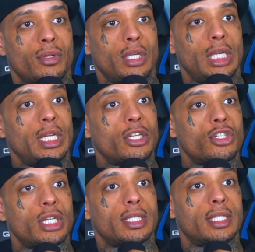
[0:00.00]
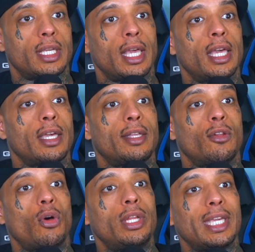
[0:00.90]
Jeder schickt sich,
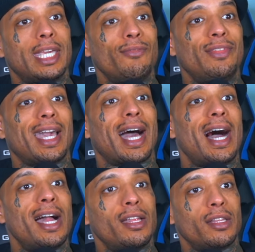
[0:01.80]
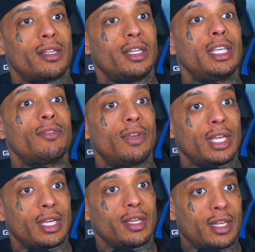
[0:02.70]
Leute gehen viral nicht
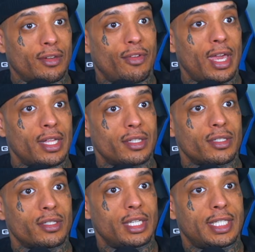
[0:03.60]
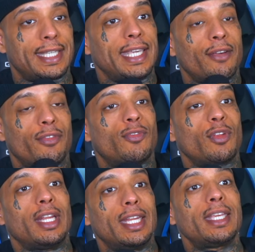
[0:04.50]
wegen den Fans. Ich sehe ja, wie
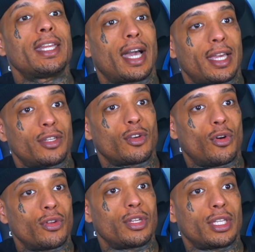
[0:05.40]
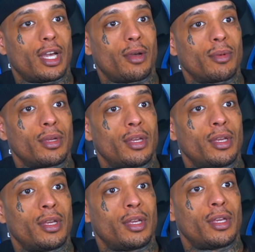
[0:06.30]
viele nicht erreichte Konten ich habe.
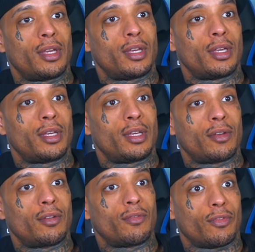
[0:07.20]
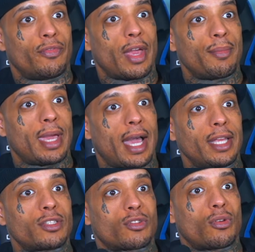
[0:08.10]
Wir haben ja
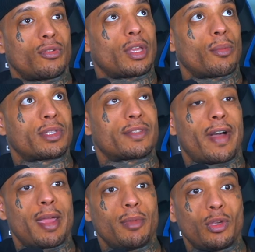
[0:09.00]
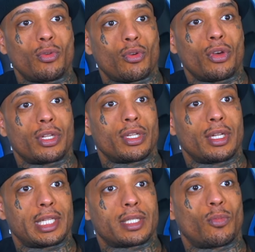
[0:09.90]
eins, ich habe zwei Millionen Leute
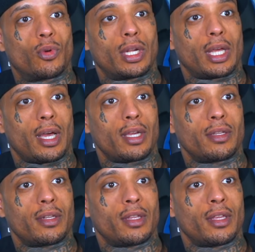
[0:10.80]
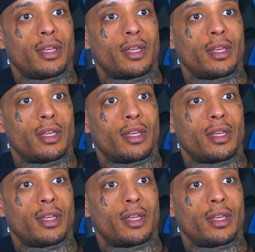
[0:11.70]
letzten Monat erreicht.